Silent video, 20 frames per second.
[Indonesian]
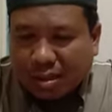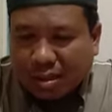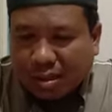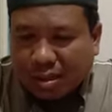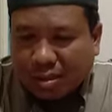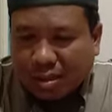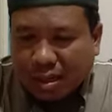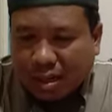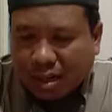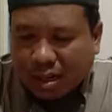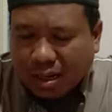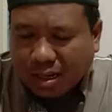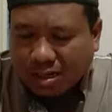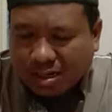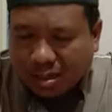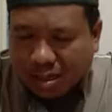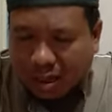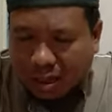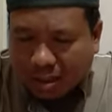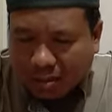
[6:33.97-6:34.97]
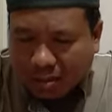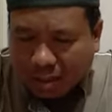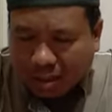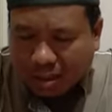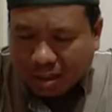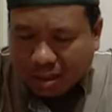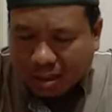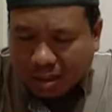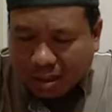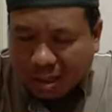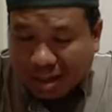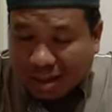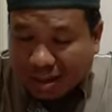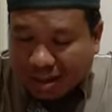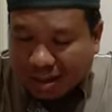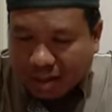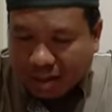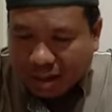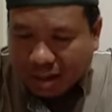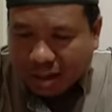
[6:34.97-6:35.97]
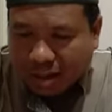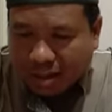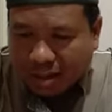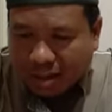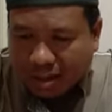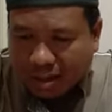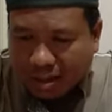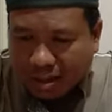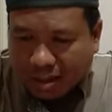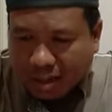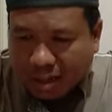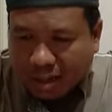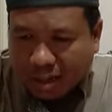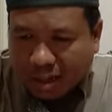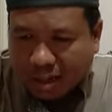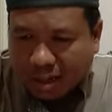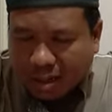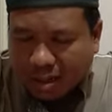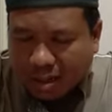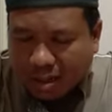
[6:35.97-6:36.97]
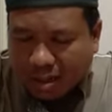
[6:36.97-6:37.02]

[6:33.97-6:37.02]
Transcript: sehingga selamat eh, ya dari